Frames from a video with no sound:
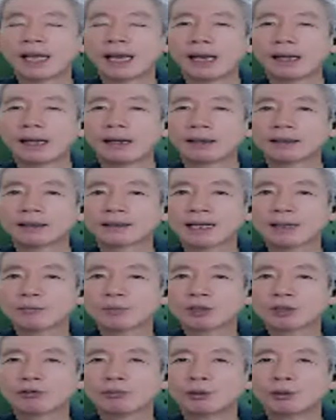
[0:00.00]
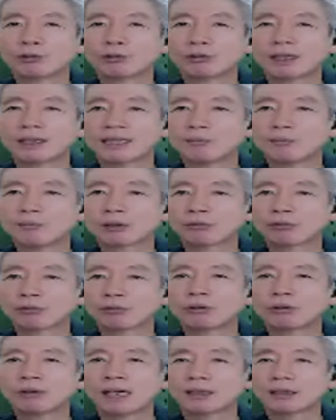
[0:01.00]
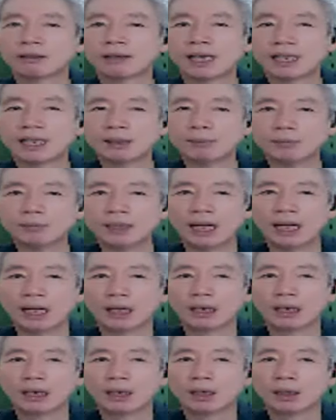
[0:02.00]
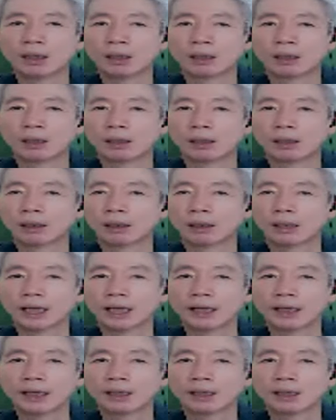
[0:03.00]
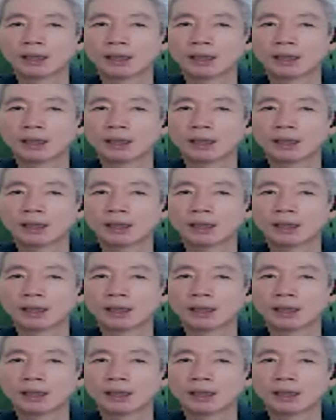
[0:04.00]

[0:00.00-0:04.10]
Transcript: 때 39명 중에 39등 하던 아이입니다. 예.